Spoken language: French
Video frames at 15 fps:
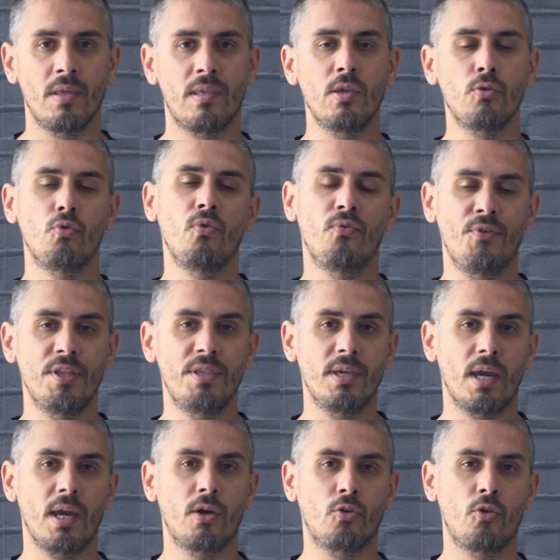Si tu le fais
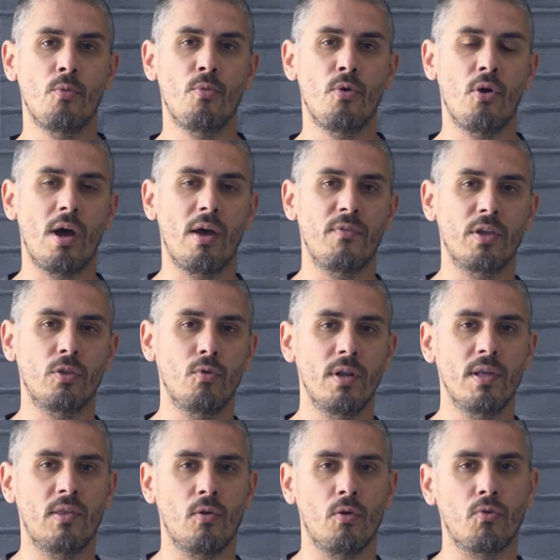directement avec de
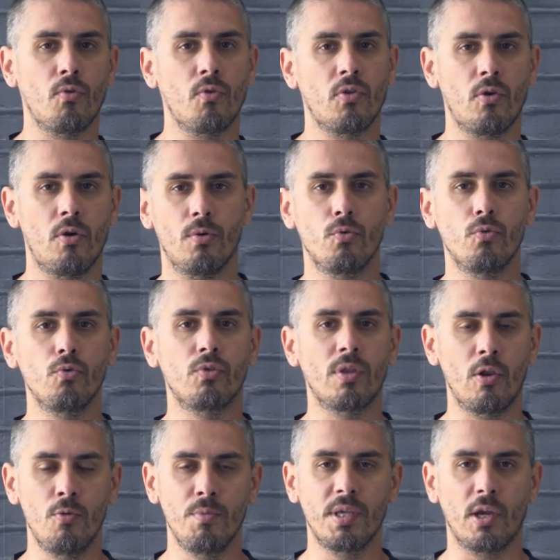l'essence au sol ou tu
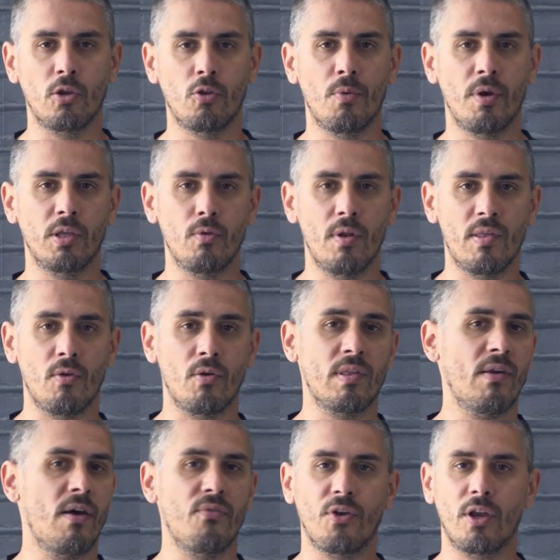allumes directement avec de l'essence,
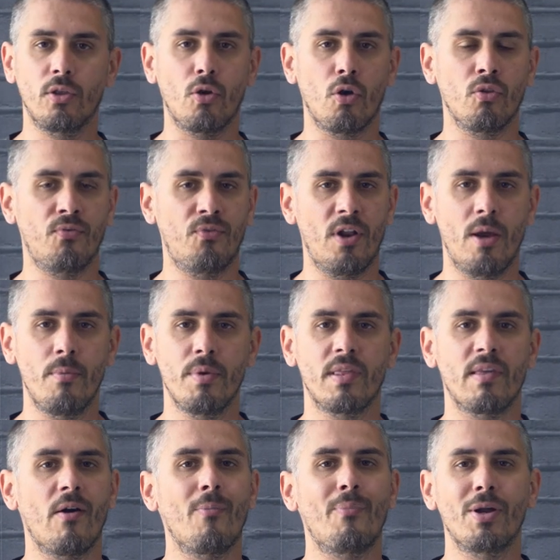ça va faire une grande flamme et
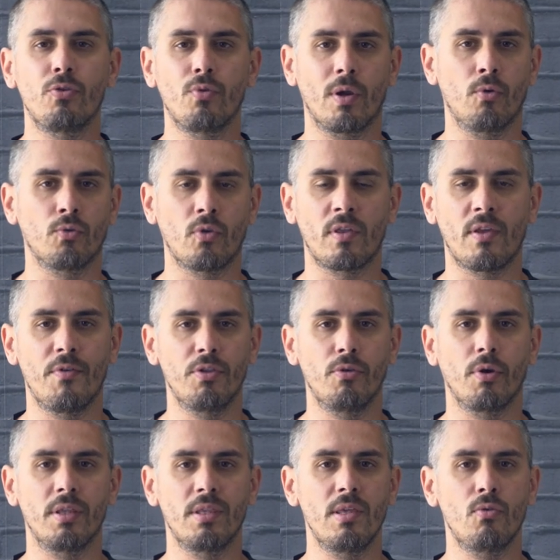ça va pas durer longtemps, ça va
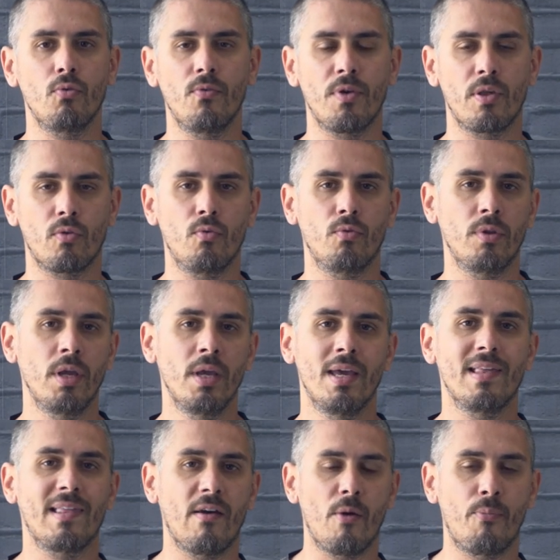durer 10 ou 20 secondes
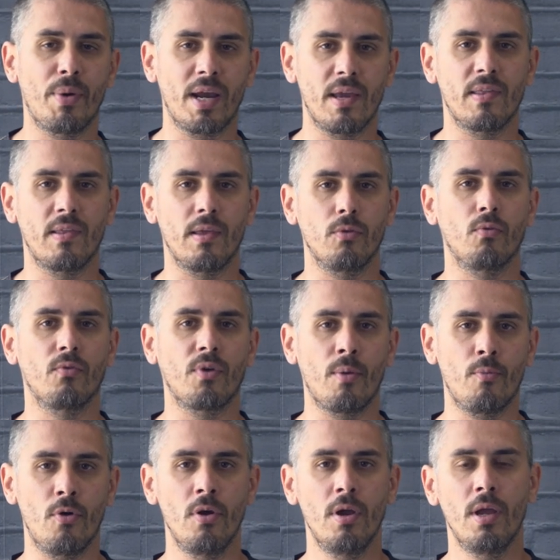et ça va pas rester. Donc
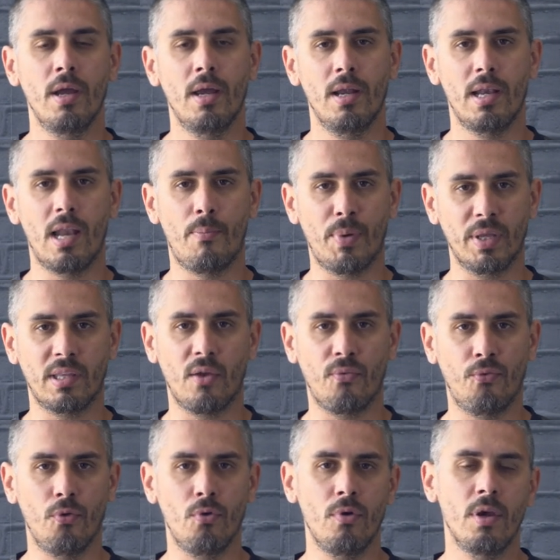vraiment, la pâte à
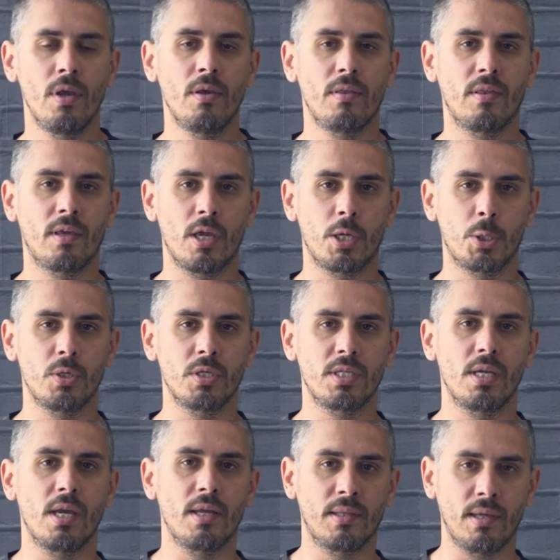feu, c'est quelque chose
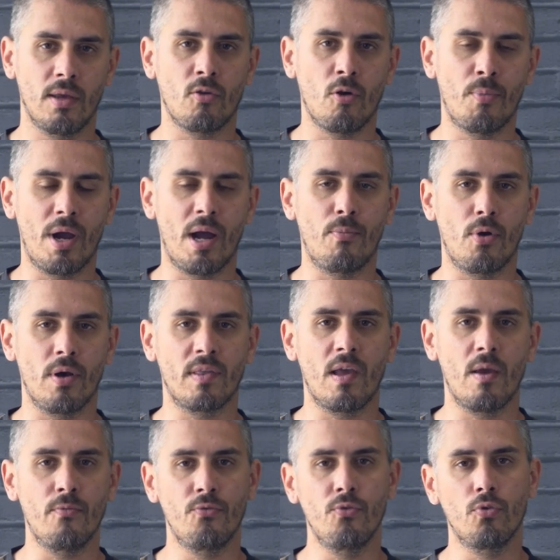qui est intéressant par rapport à
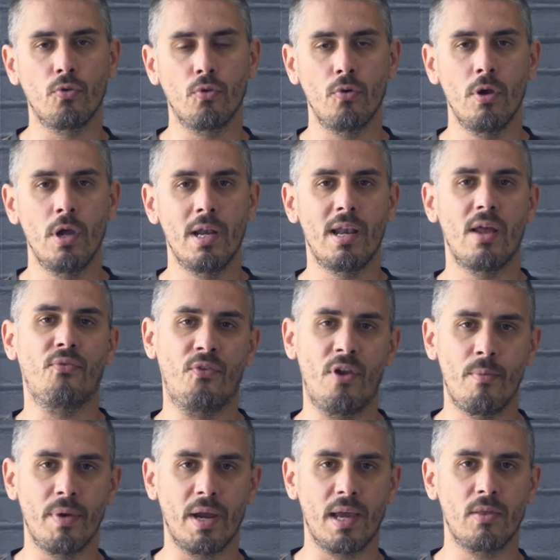ça, vu que la
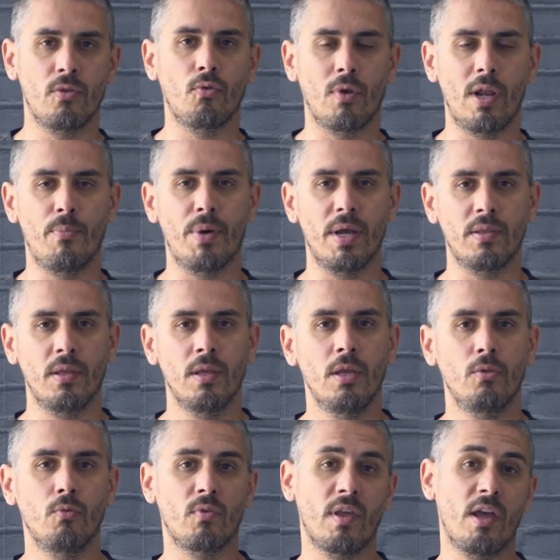flamme reste sur la pâte,
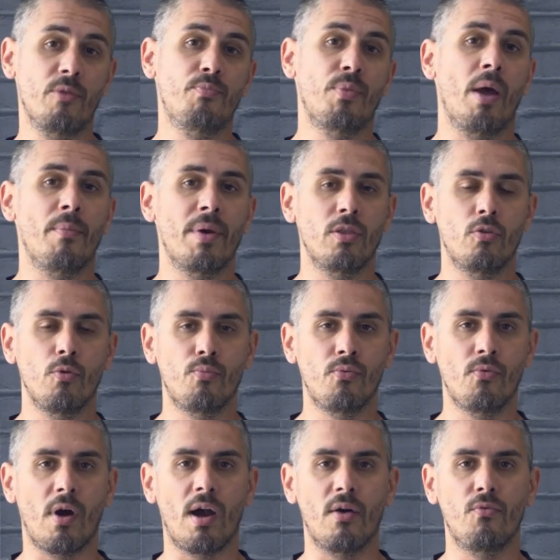donc ça va te permettre de
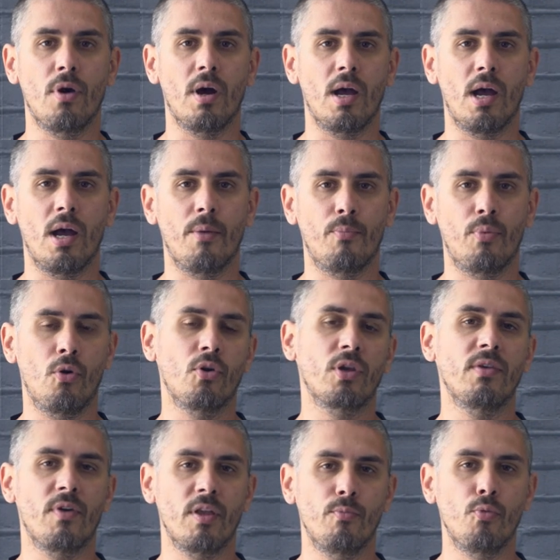pouvoir avoir un plan
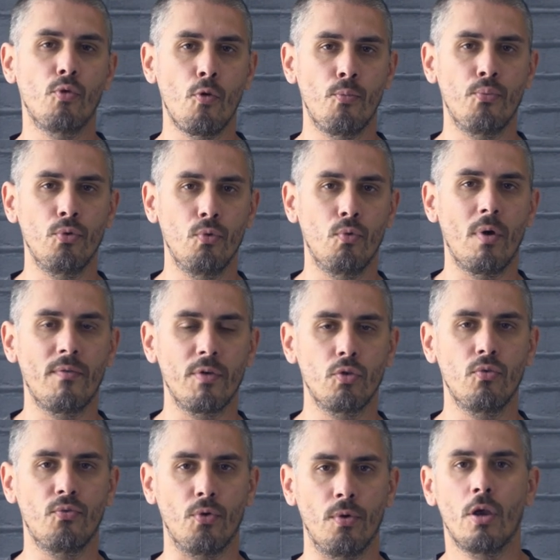qui va être beaucoup plus long avec
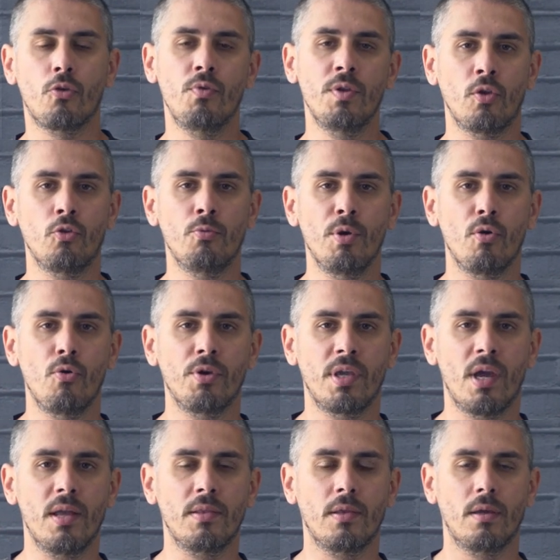du feu. Ensuite, en numéro
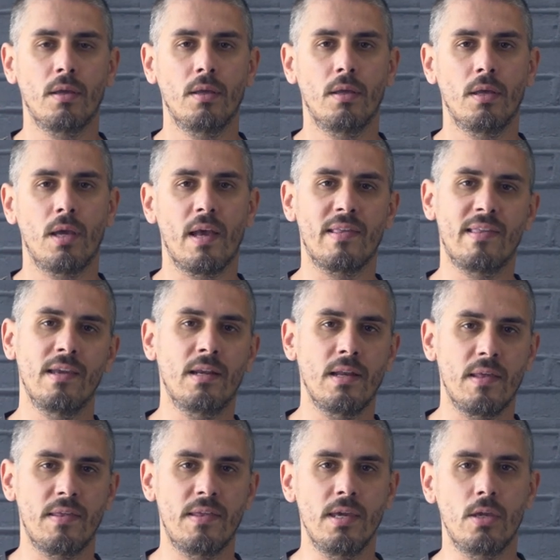4, assez
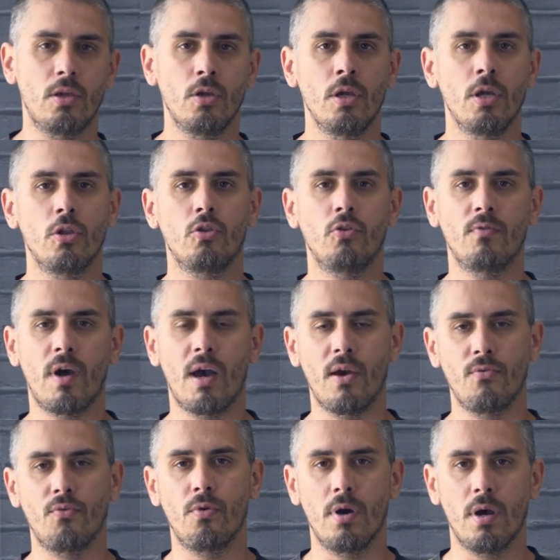classique, tu vas
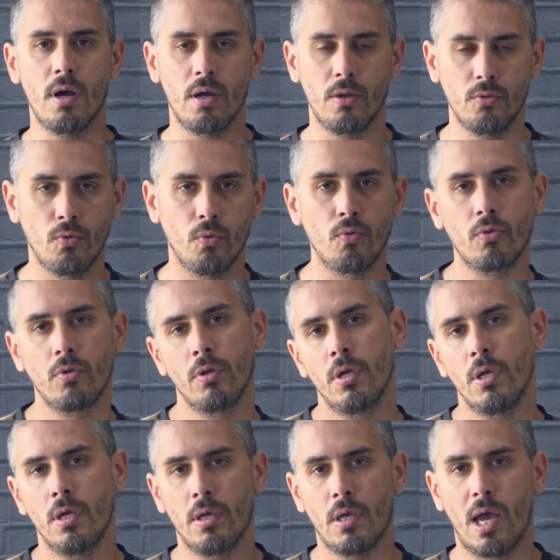avoir donc
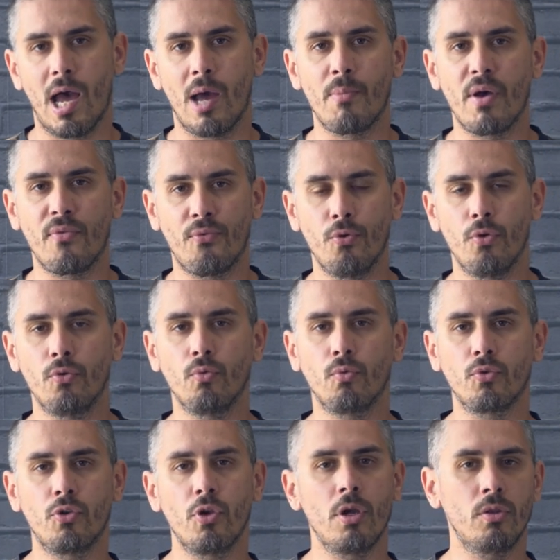arme à feu,
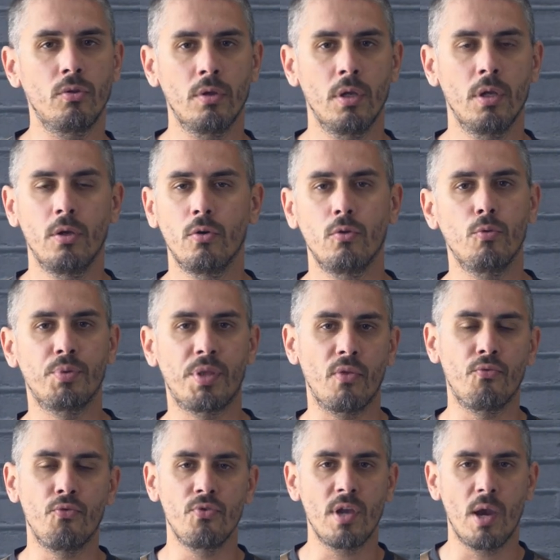donc gun ou
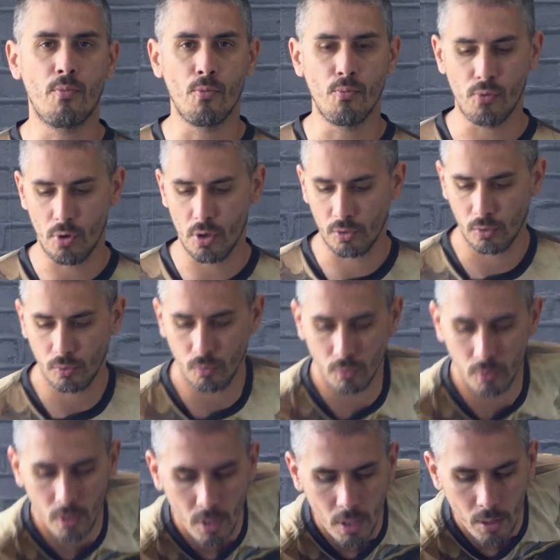peut-être fusil à pompe ou autre.
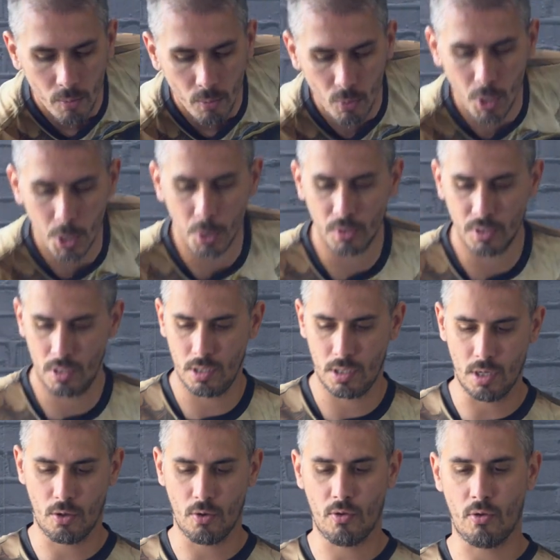Donc moi j'en ai
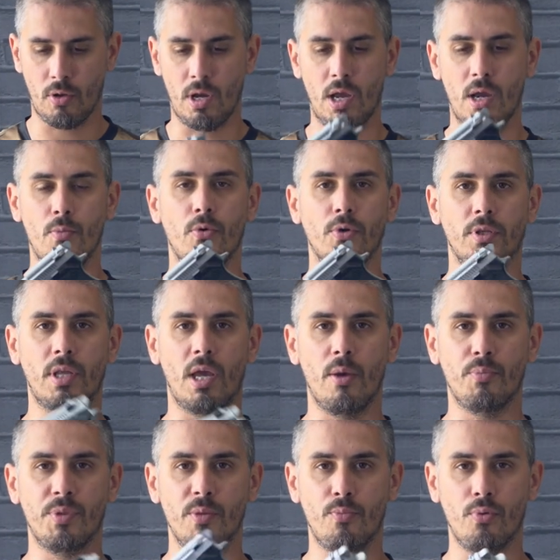quelques-uns là, bon il y en a un
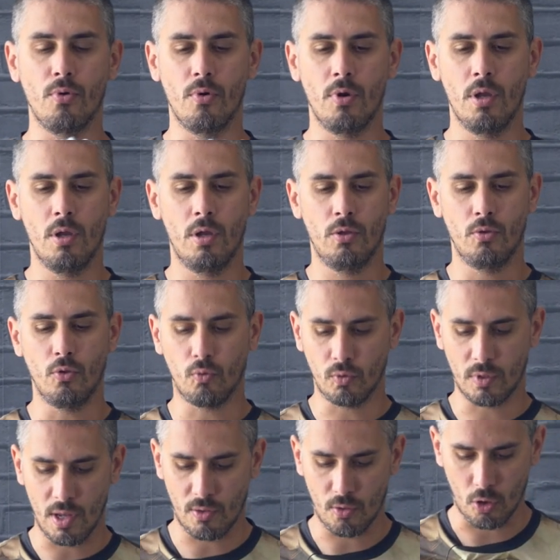petit peu de
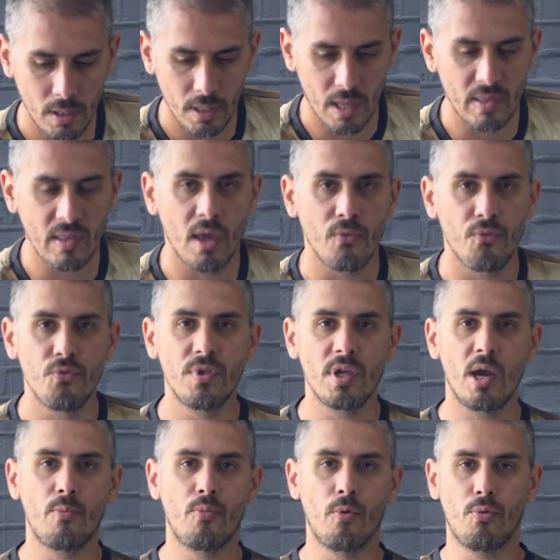toutes les sortes. Là, c'est un fusil
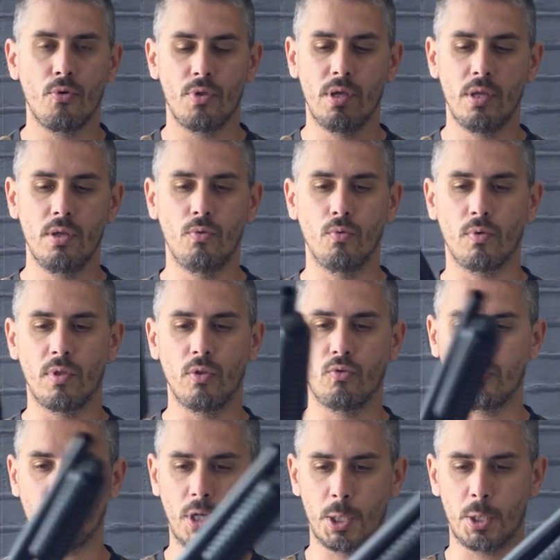à pompe aussi, donc c'est
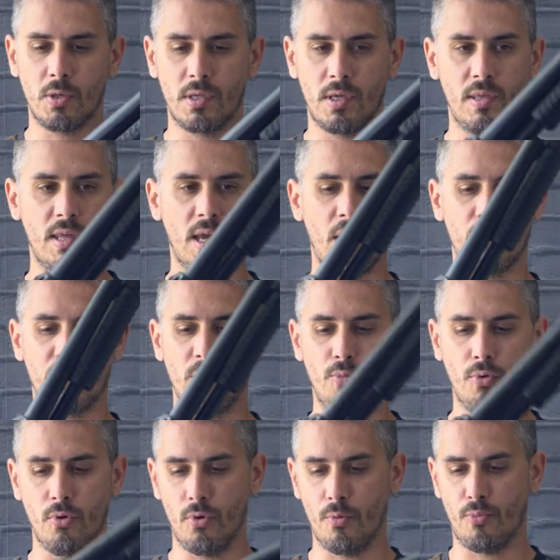toujours quelque chose qui sert un petit
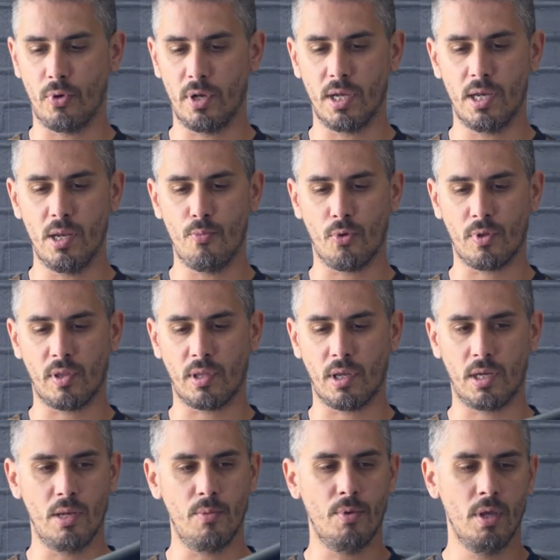peu pour les clips, pour certains
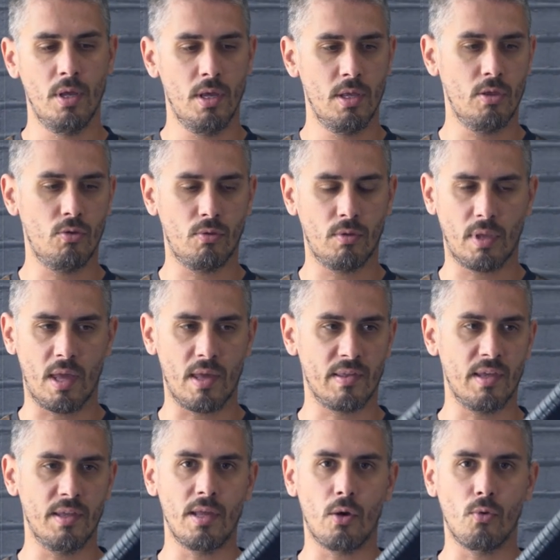clips, si tu as un
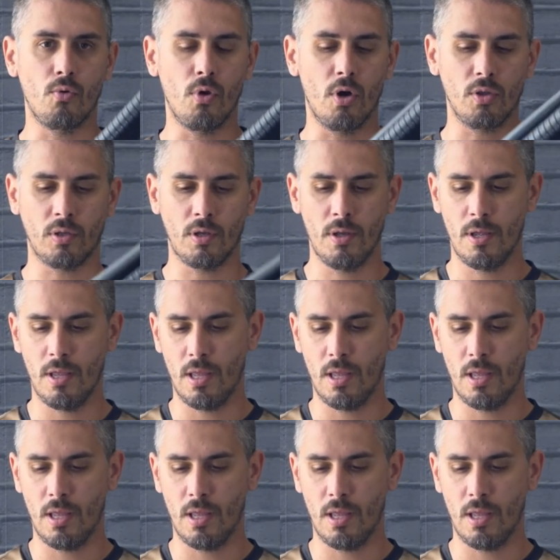scénar ou autre.